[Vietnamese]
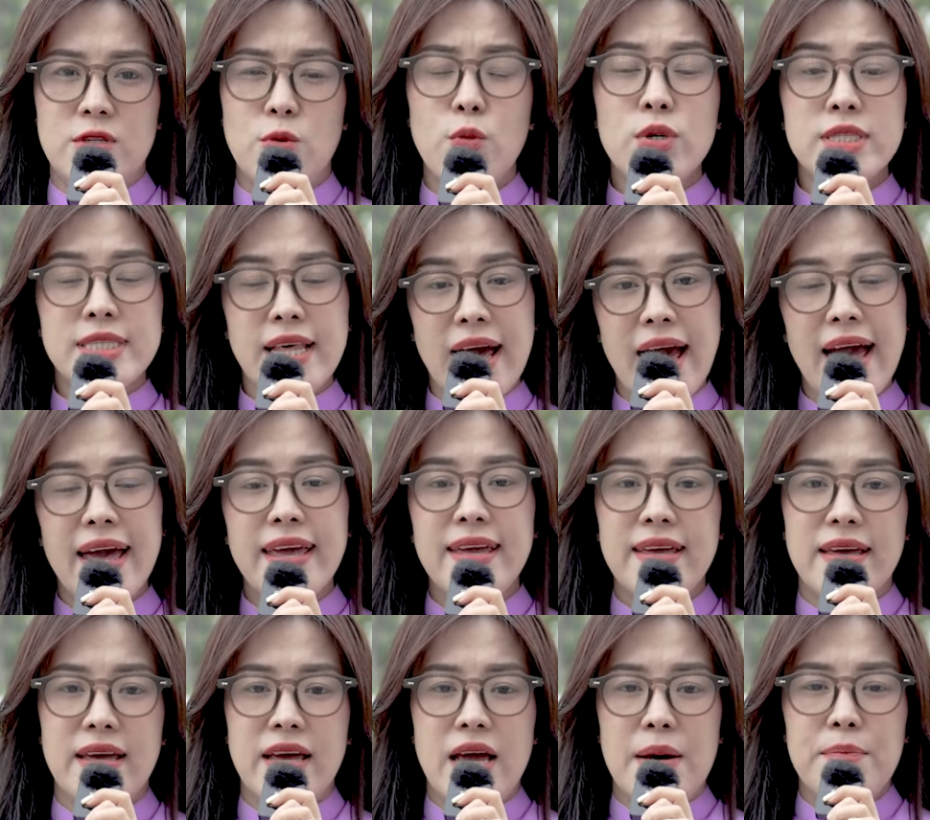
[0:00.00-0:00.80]
quốc
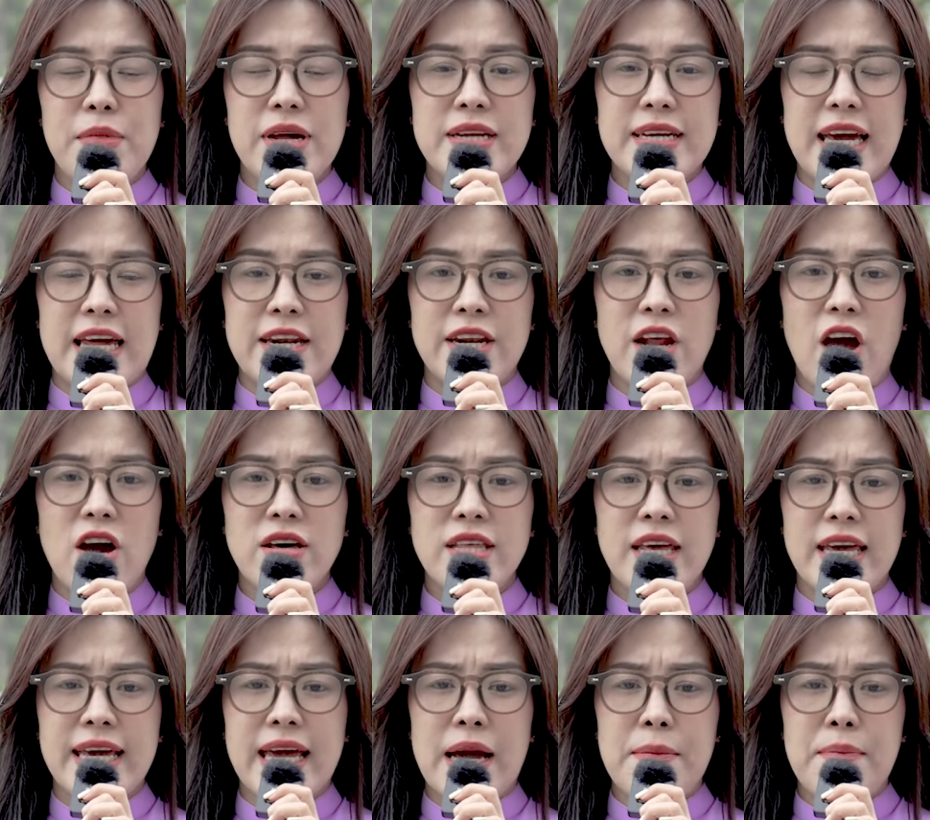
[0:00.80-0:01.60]
tế bên cạnh
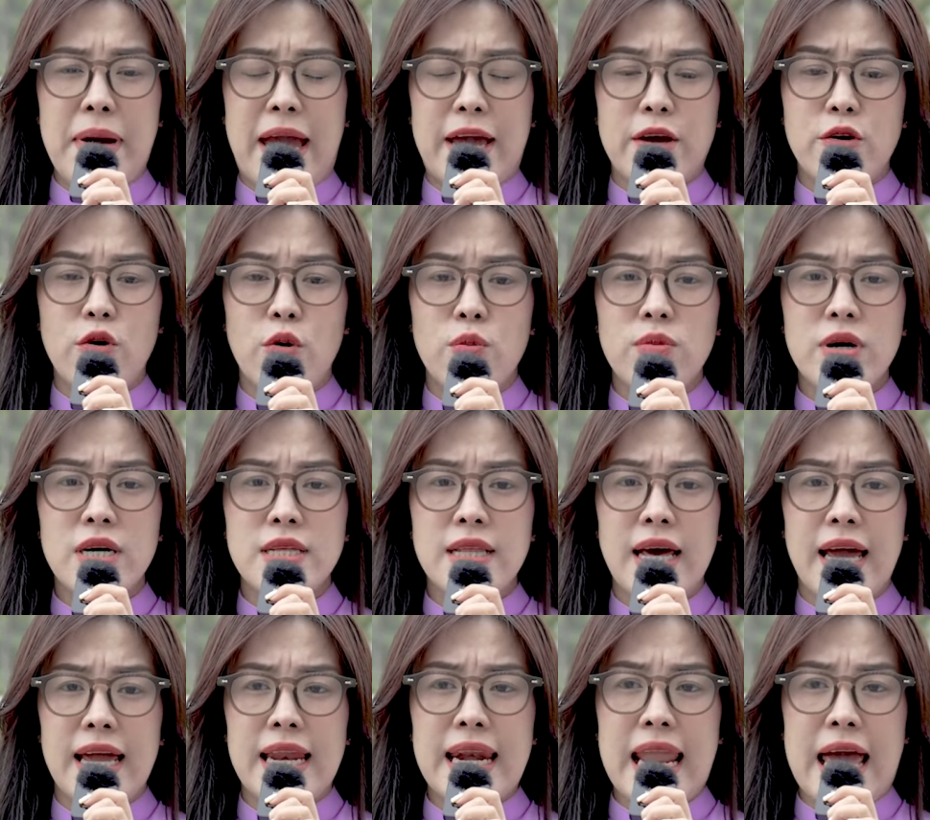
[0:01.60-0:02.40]
đó thì các bạn cũng
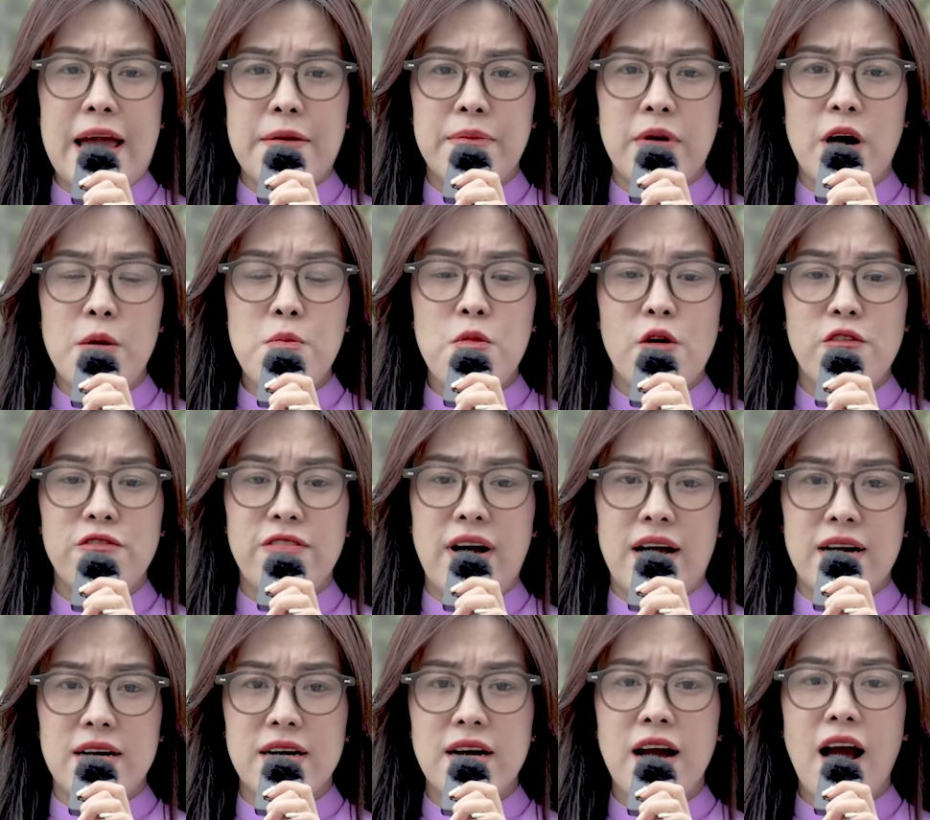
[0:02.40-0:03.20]
có thể làm ở bộ
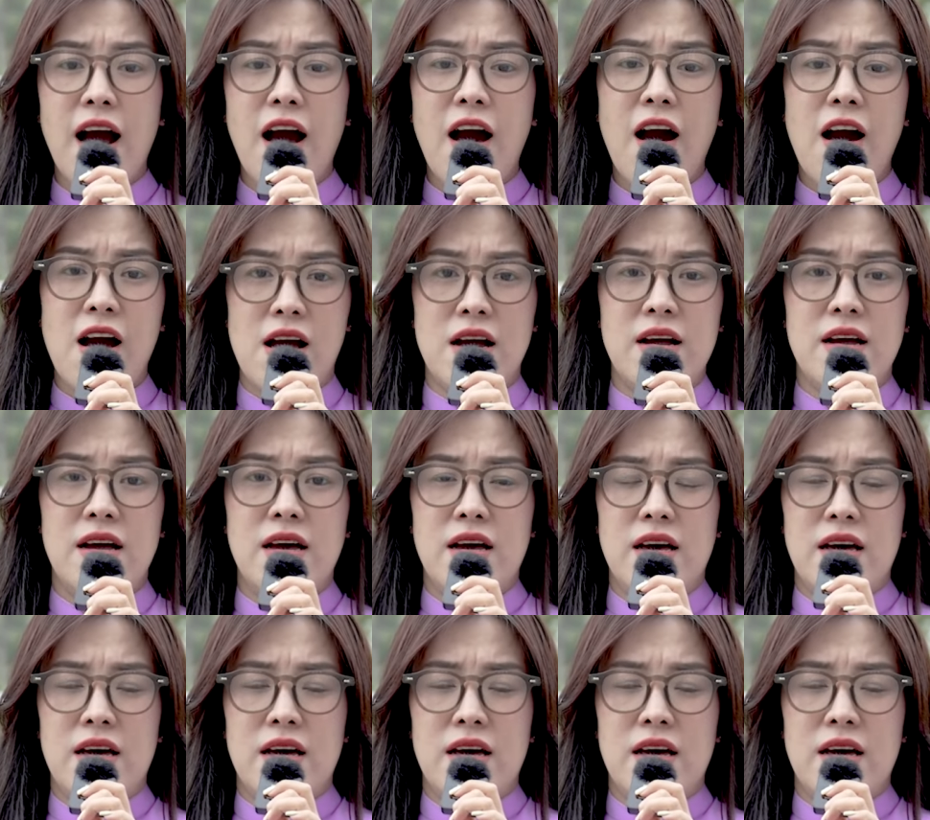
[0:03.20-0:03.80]
phận kho